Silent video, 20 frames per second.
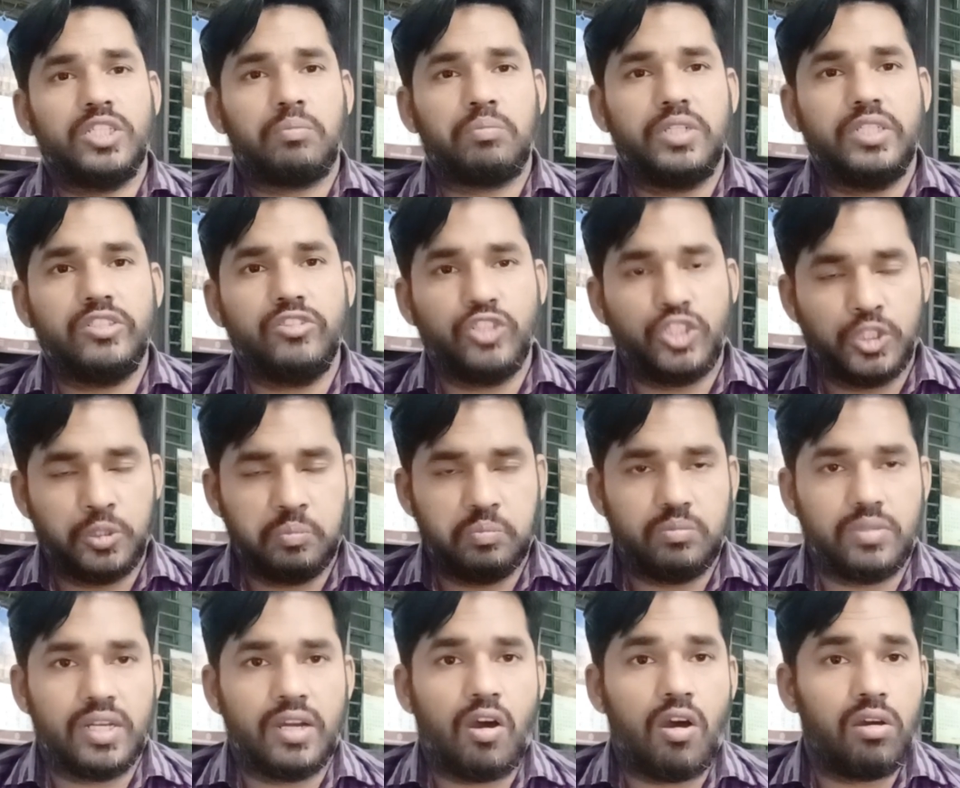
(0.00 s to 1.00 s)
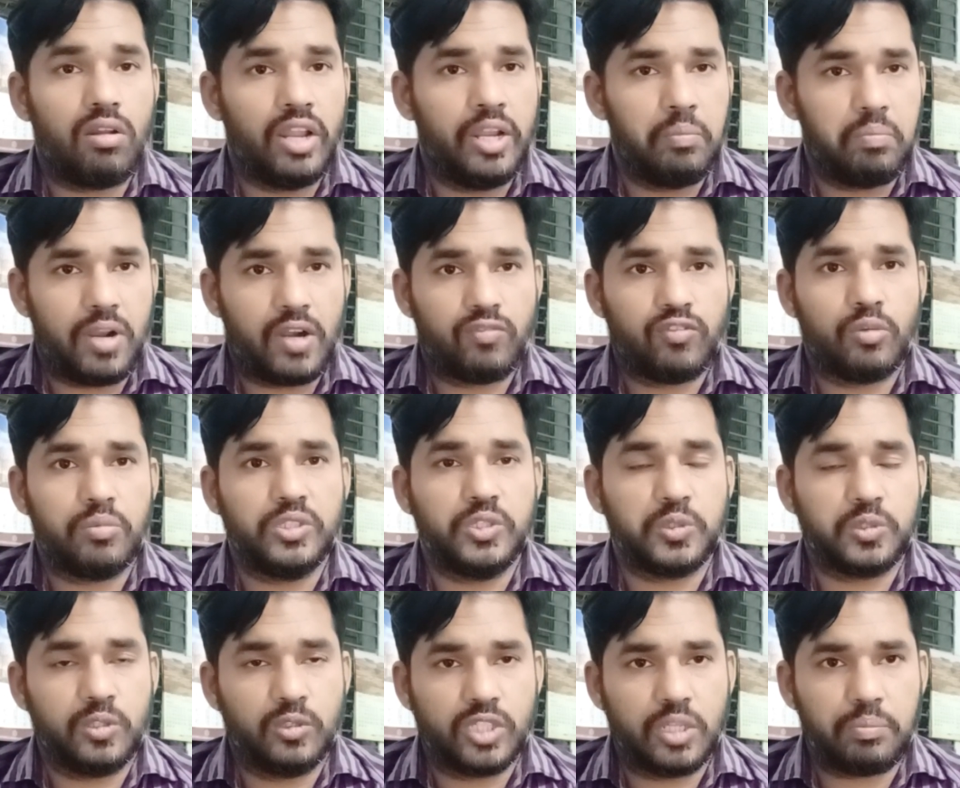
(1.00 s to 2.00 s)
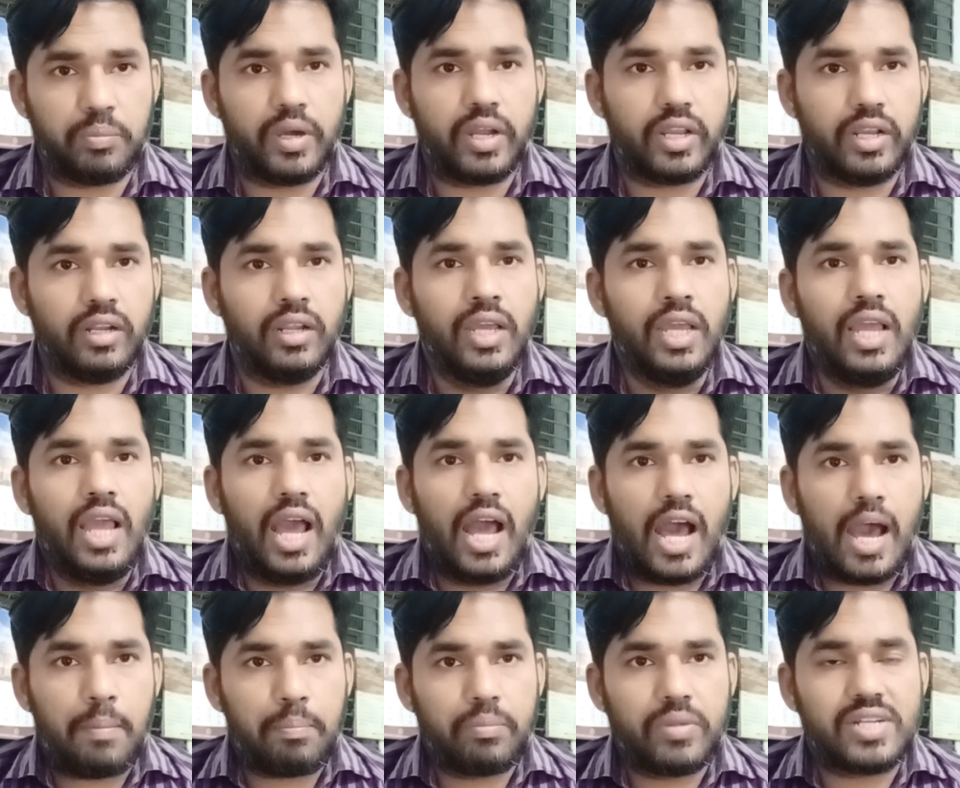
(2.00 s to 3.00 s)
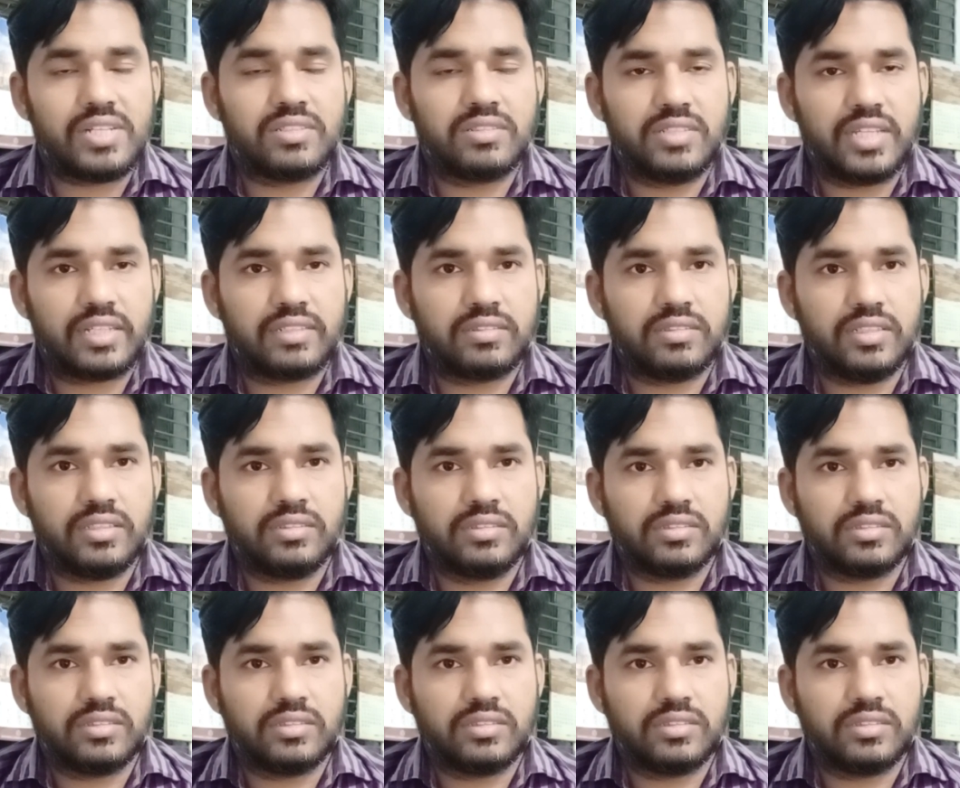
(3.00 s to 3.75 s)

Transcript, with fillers: আপনি ইউটিউব বা অনলাইন প্ল্যাটফর্মে যুক্ত হতে পারেন আপনার সাকসেস